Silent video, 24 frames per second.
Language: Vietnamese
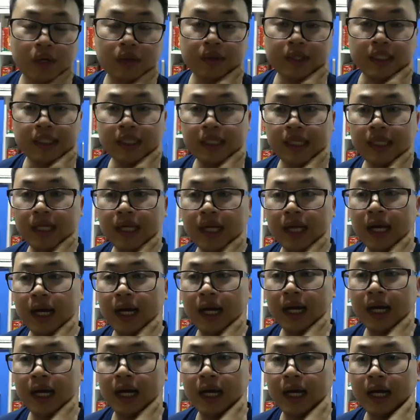vị chi
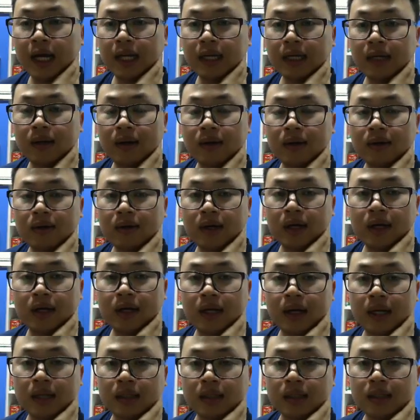là nó
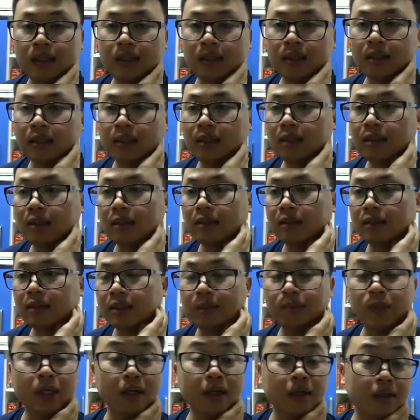khoảng gần ờ,
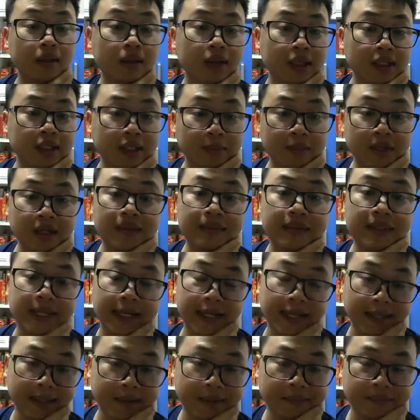trăm tư hơn trăm tư một
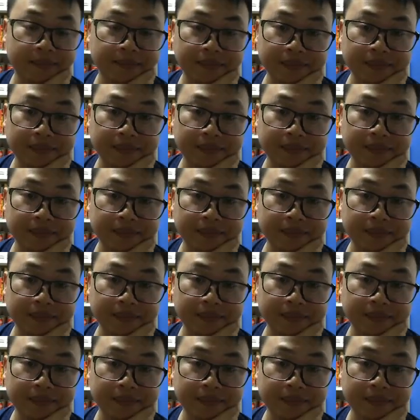tí